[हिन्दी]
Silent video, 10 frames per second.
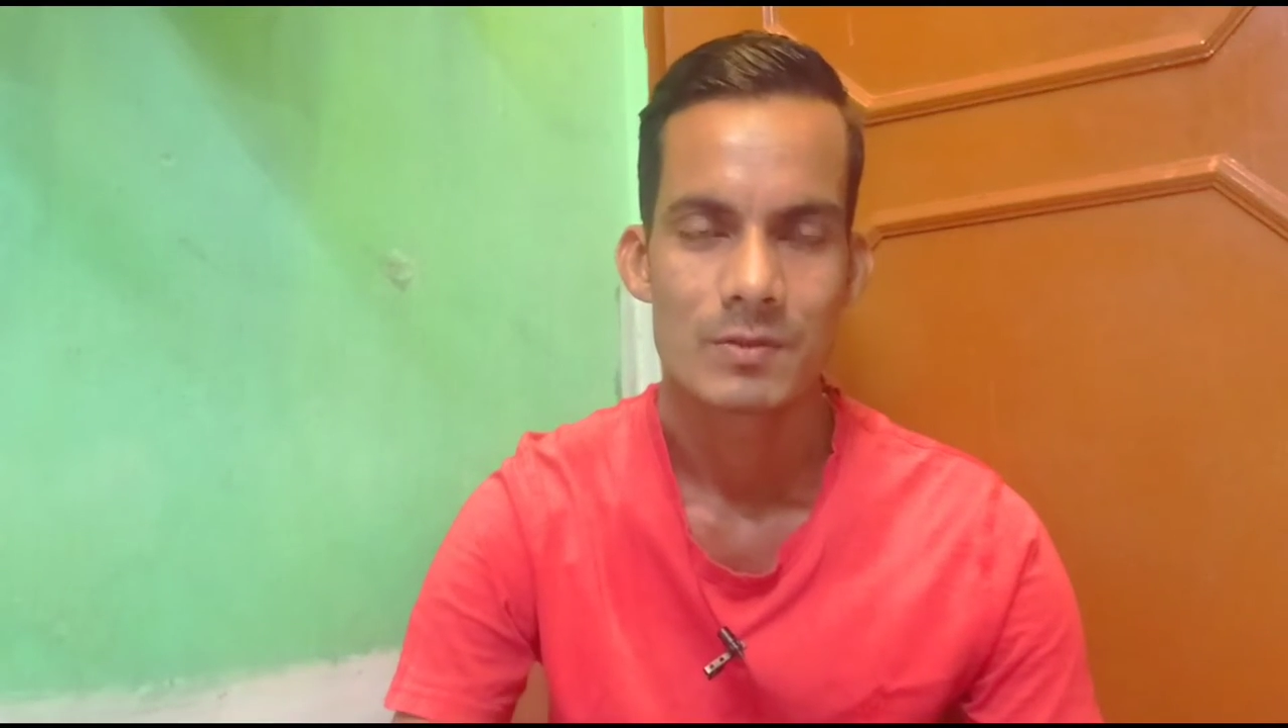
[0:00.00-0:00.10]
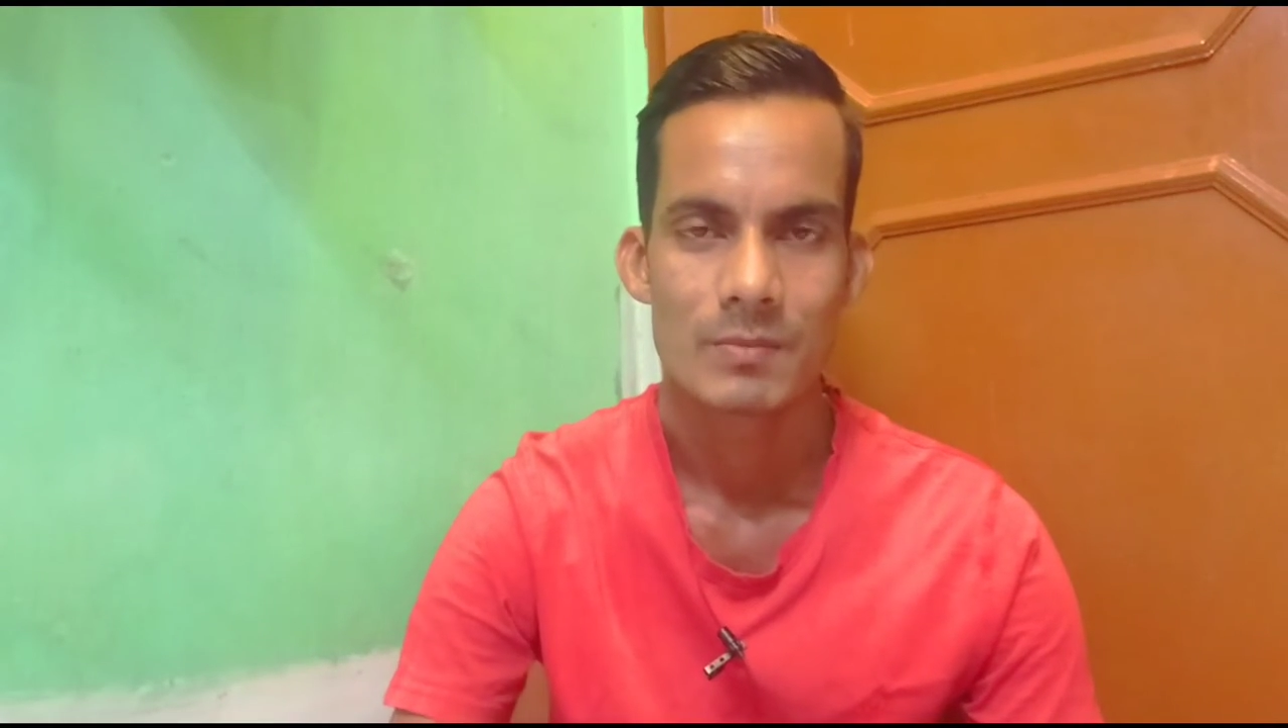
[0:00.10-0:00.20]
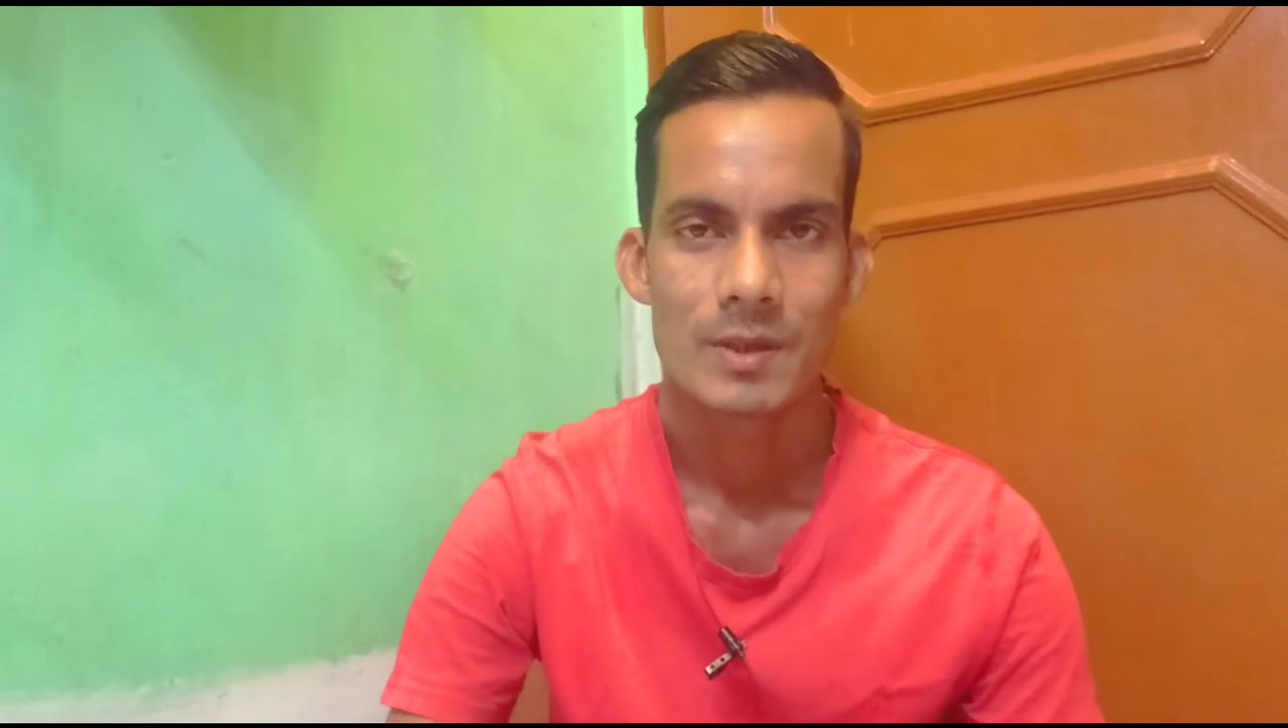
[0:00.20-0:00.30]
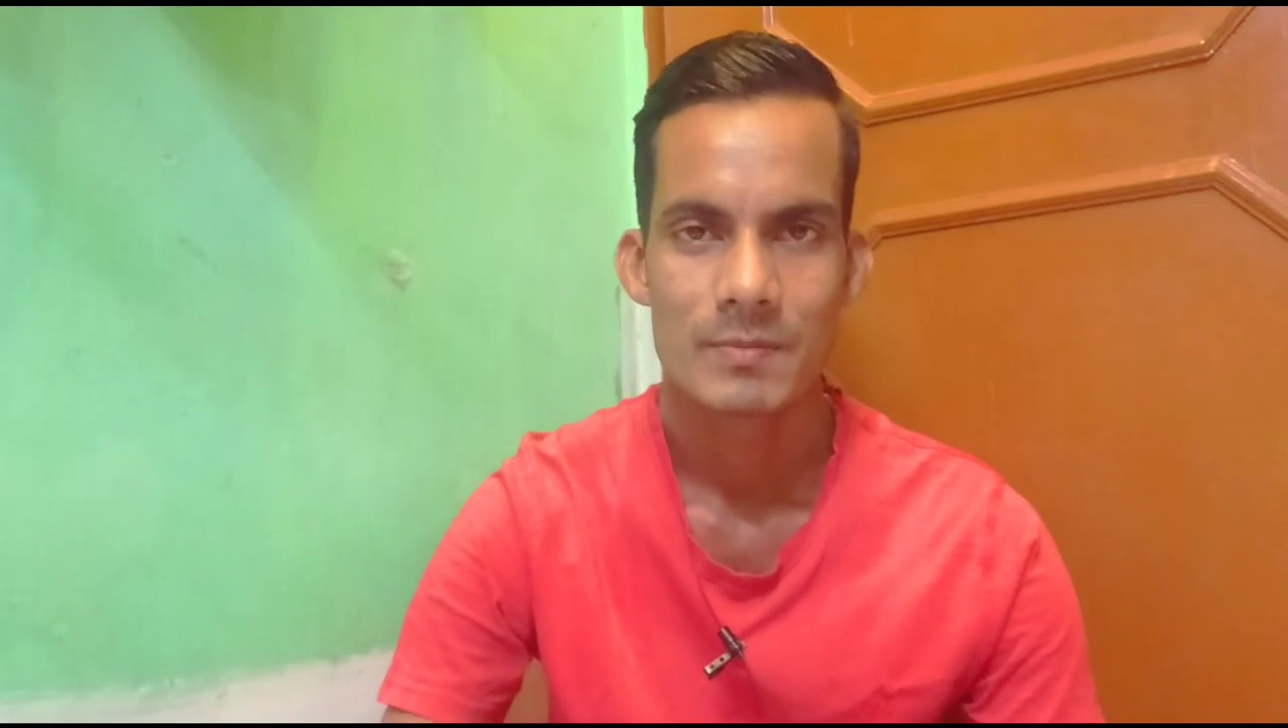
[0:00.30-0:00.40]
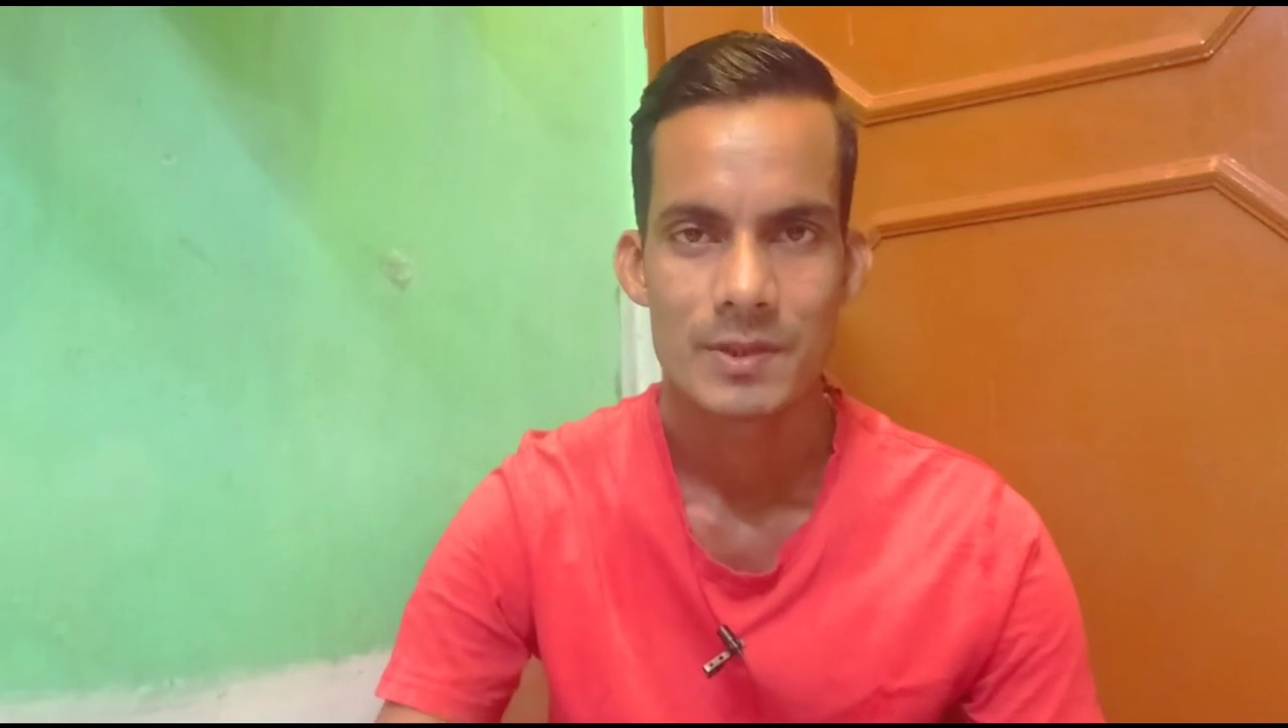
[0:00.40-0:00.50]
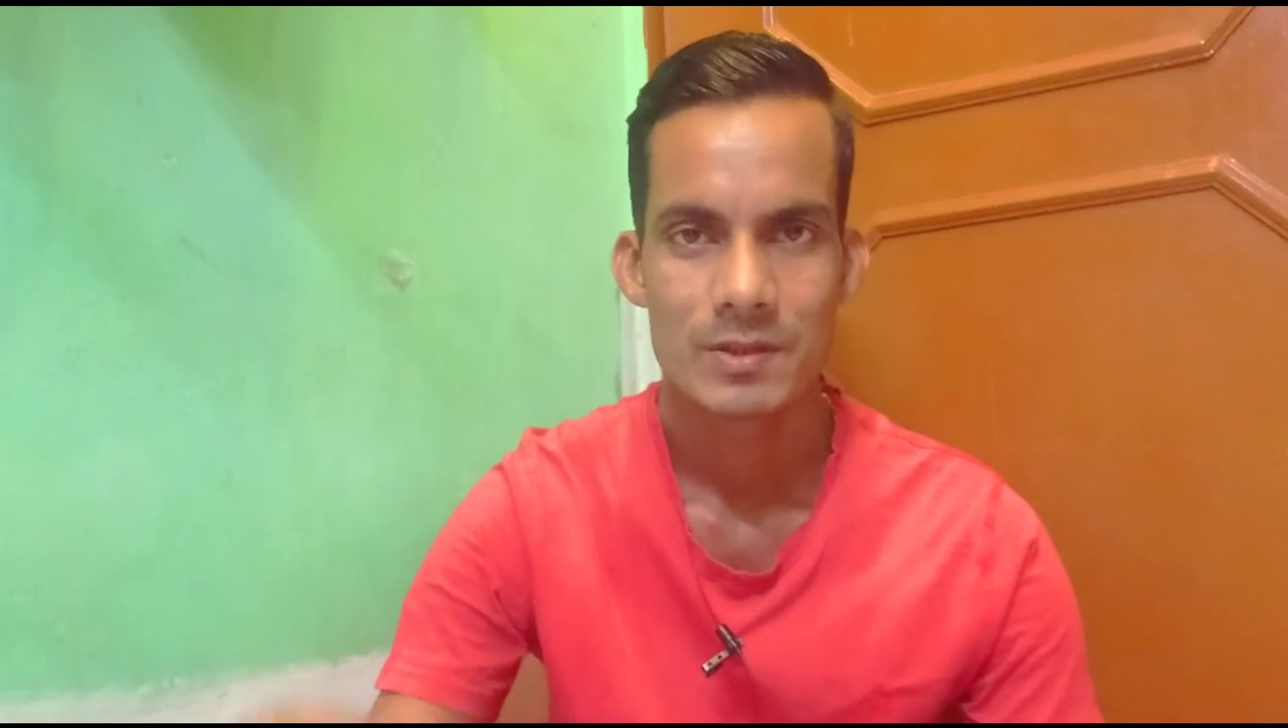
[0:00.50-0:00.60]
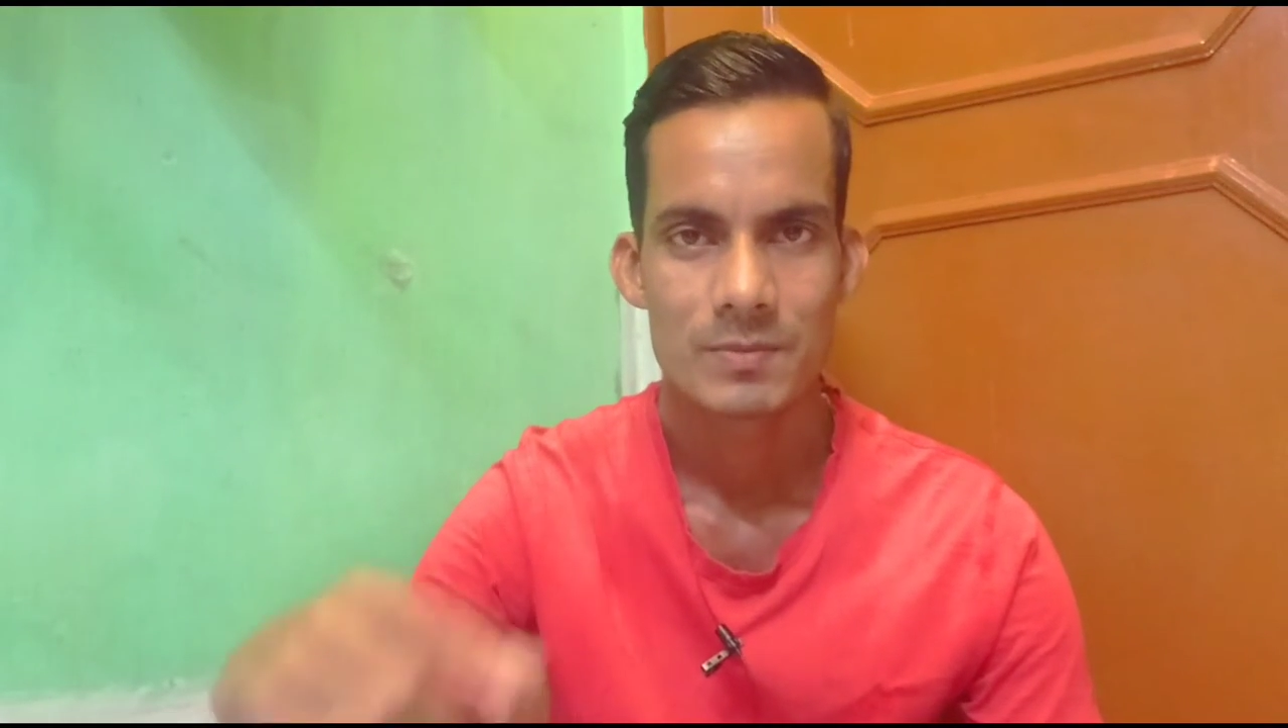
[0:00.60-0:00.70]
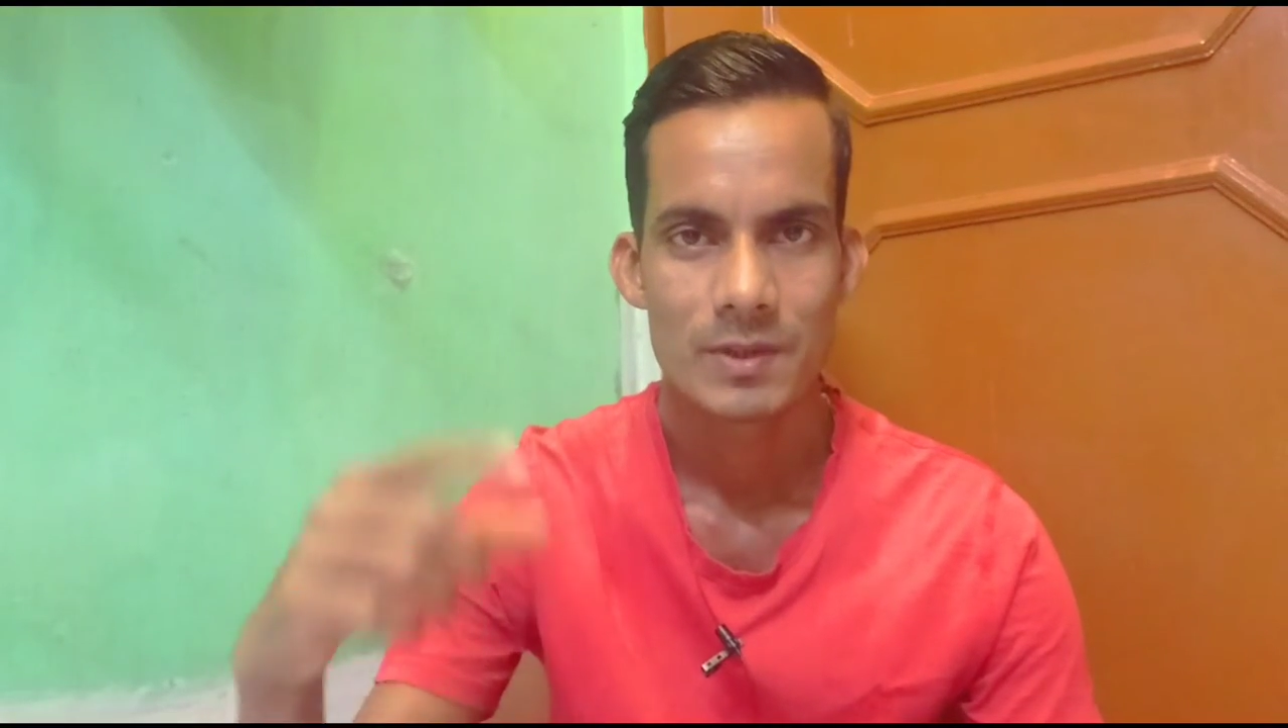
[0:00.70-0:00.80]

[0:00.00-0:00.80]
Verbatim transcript: जो मैं वीडियोस